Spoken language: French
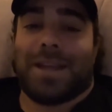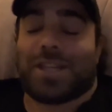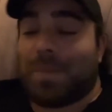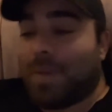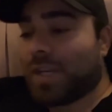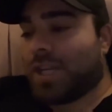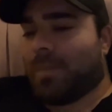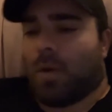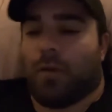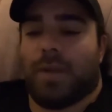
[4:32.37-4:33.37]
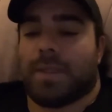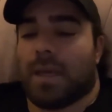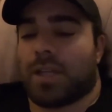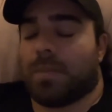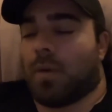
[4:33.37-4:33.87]
j'ai pas, pas envie de
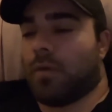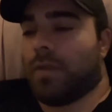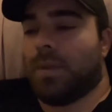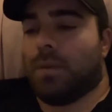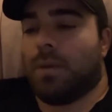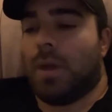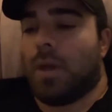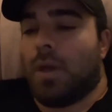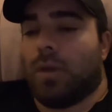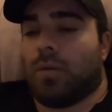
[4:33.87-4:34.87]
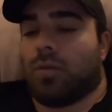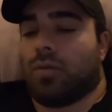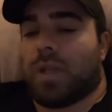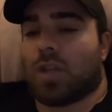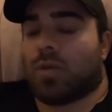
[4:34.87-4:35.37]
ça, j'ai pas envie de, de
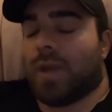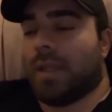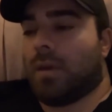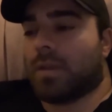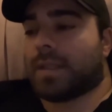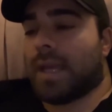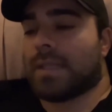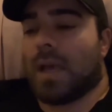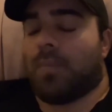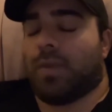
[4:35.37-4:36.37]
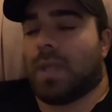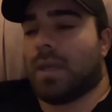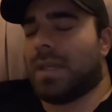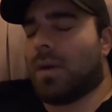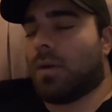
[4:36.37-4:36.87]
toute la journée dans le stress. Ah
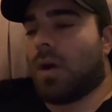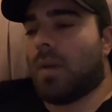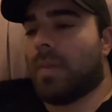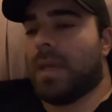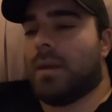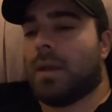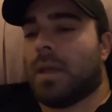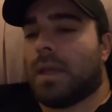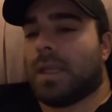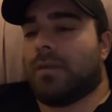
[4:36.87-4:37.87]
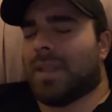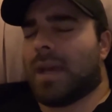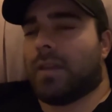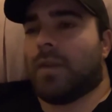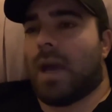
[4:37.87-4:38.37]
putain, il y a encore un mail qui vient
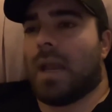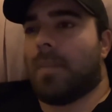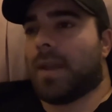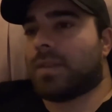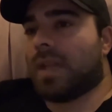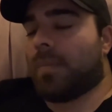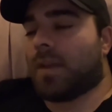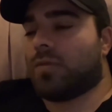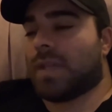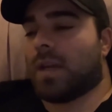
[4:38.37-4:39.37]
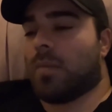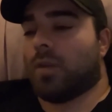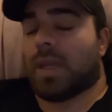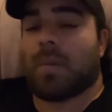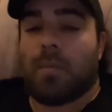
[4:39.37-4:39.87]
d'arriver. Ah, la personne a pas reçu sa
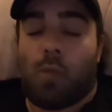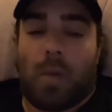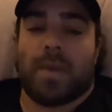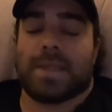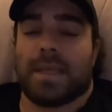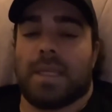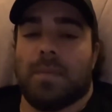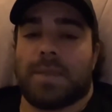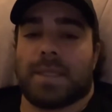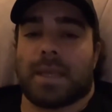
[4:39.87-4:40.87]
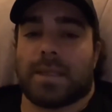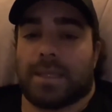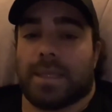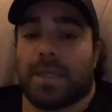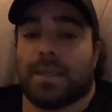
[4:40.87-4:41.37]
commande. Et même moi, mes équipes,
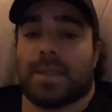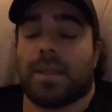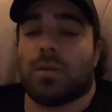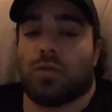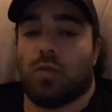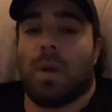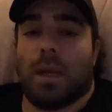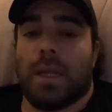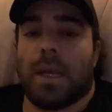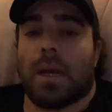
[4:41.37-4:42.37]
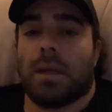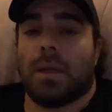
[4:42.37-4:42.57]
c'est des humains, les gars.